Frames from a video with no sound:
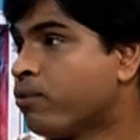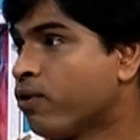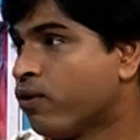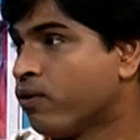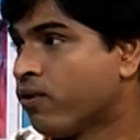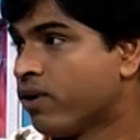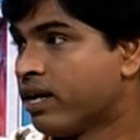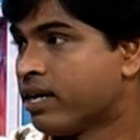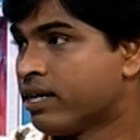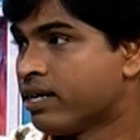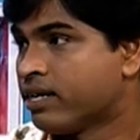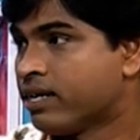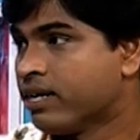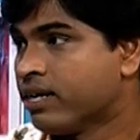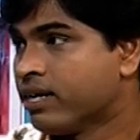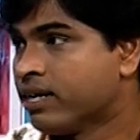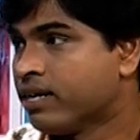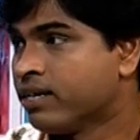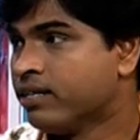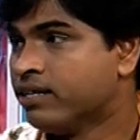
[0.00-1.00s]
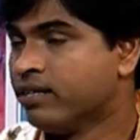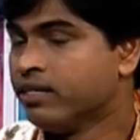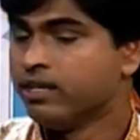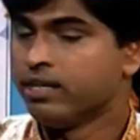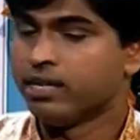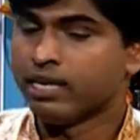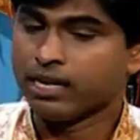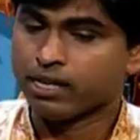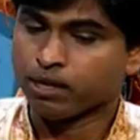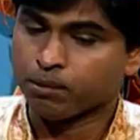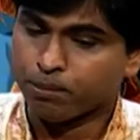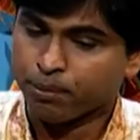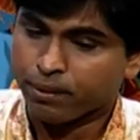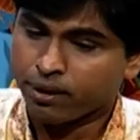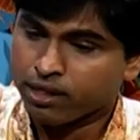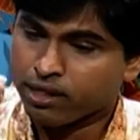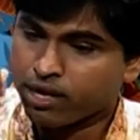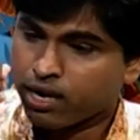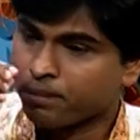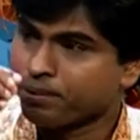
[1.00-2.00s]
போகிறவங்கலாம் இருக்காங்க இன்றைக்கி
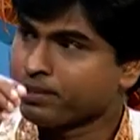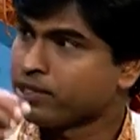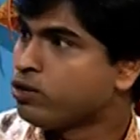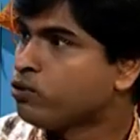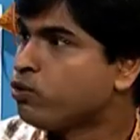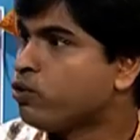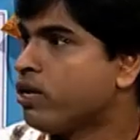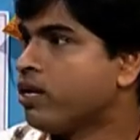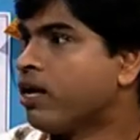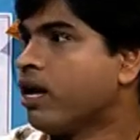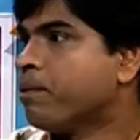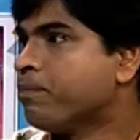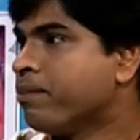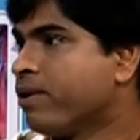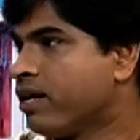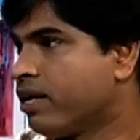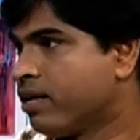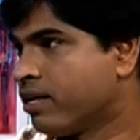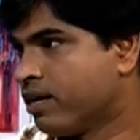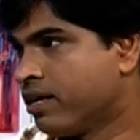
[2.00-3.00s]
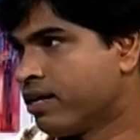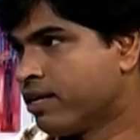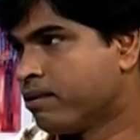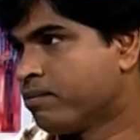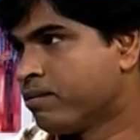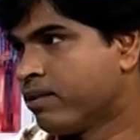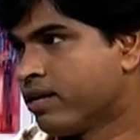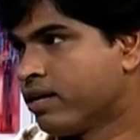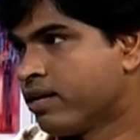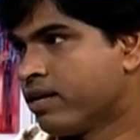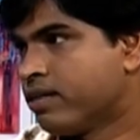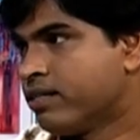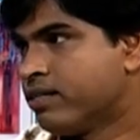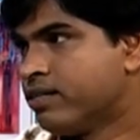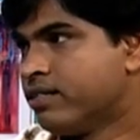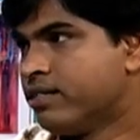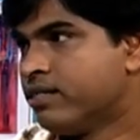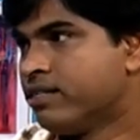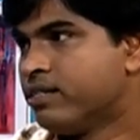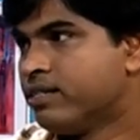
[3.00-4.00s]
பரிதாபத்துக்குரிய நிலமையில் இருக்காங்க
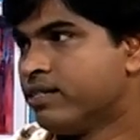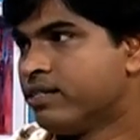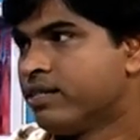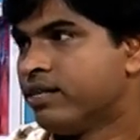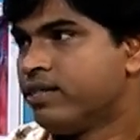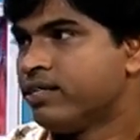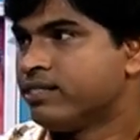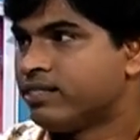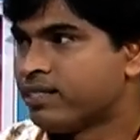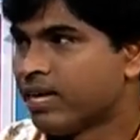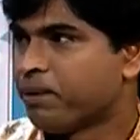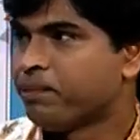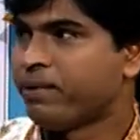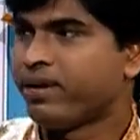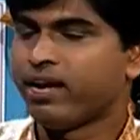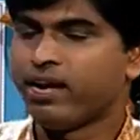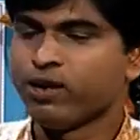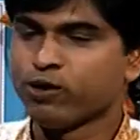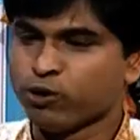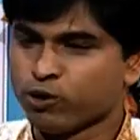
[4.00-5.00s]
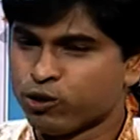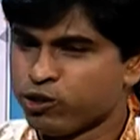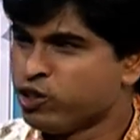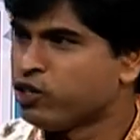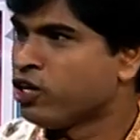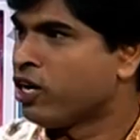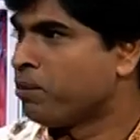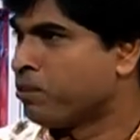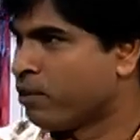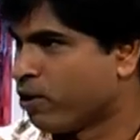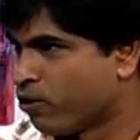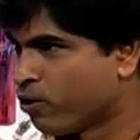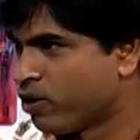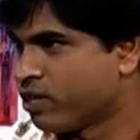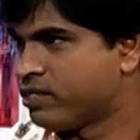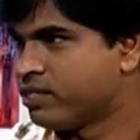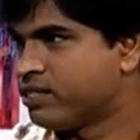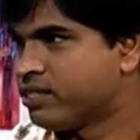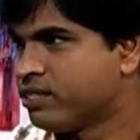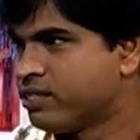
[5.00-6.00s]
மக்கள் சமையலை கொஞ்சம் நம்ம
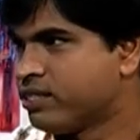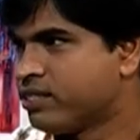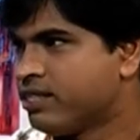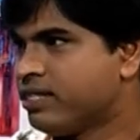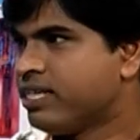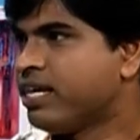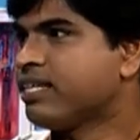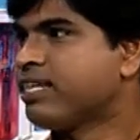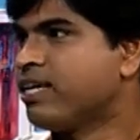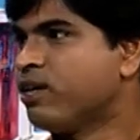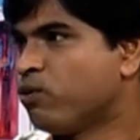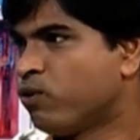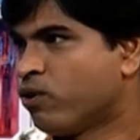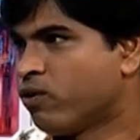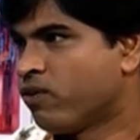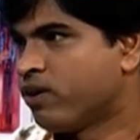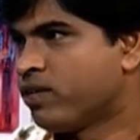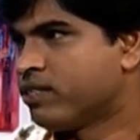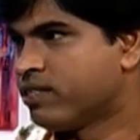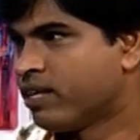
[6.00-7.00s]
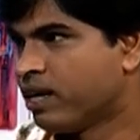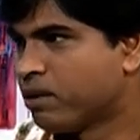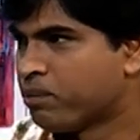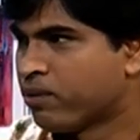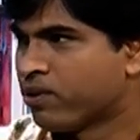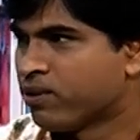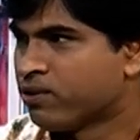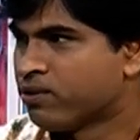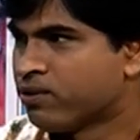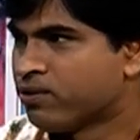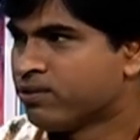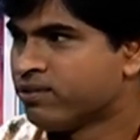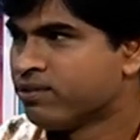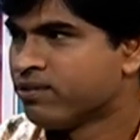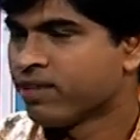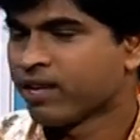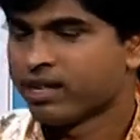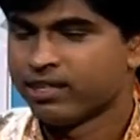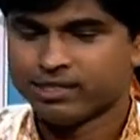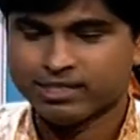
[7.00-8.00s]
குறைச்சி இயற்கை உணவுகளை சாப்பிடணும்
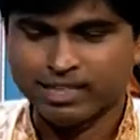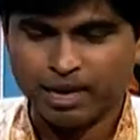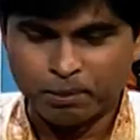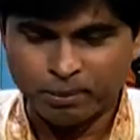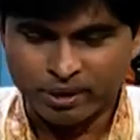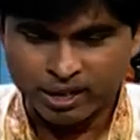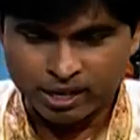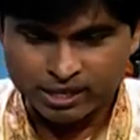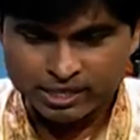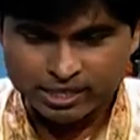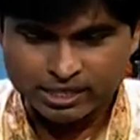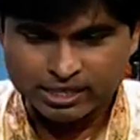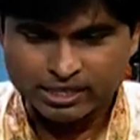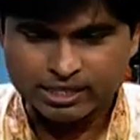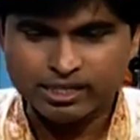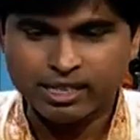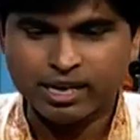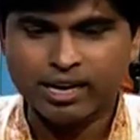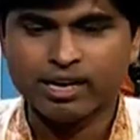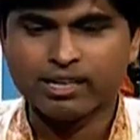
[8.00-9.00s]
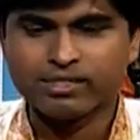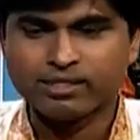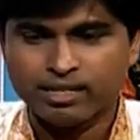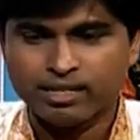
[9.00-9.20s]
சமையல் செஞ்சு தான்